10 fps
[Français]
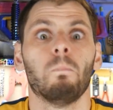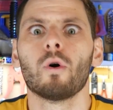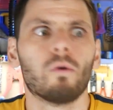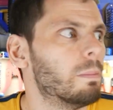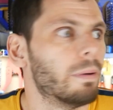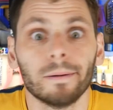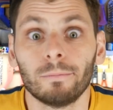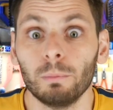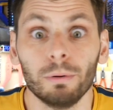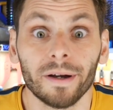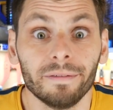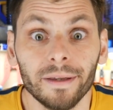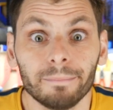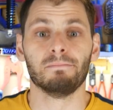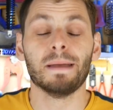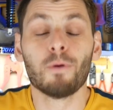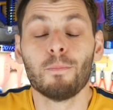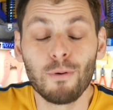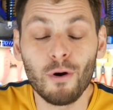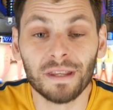pourquoi pas, on peut rêver. Mais bon,
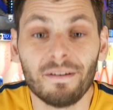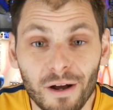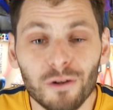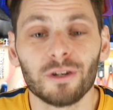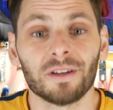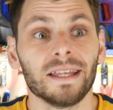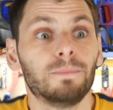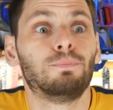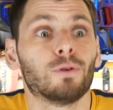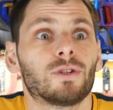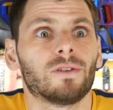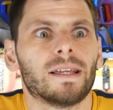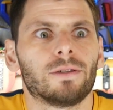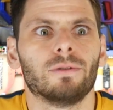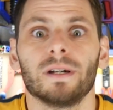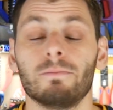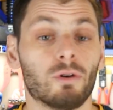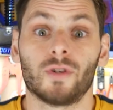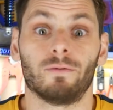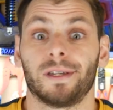pour en avoir le cœur net, pour s'en assurer,
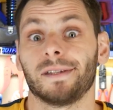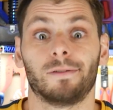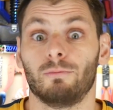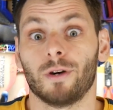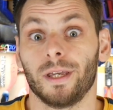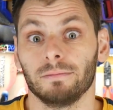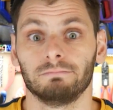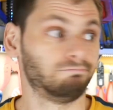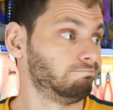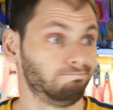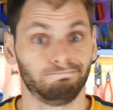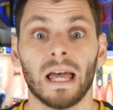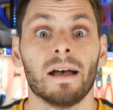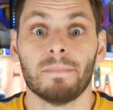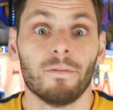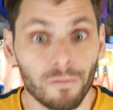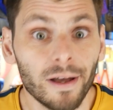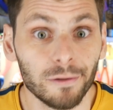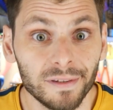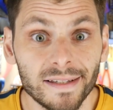moi je vois qu'un seul moyen, il bah, faut
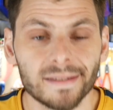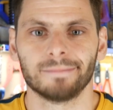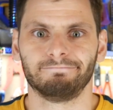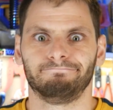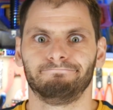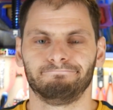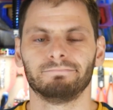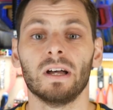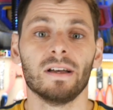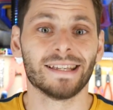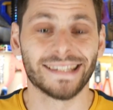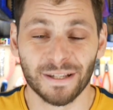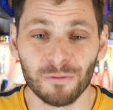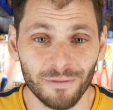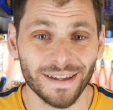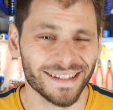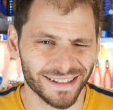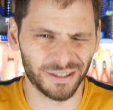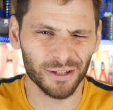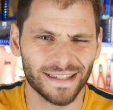faire le test. C'est ce qu'on fait
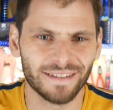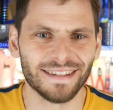dans cette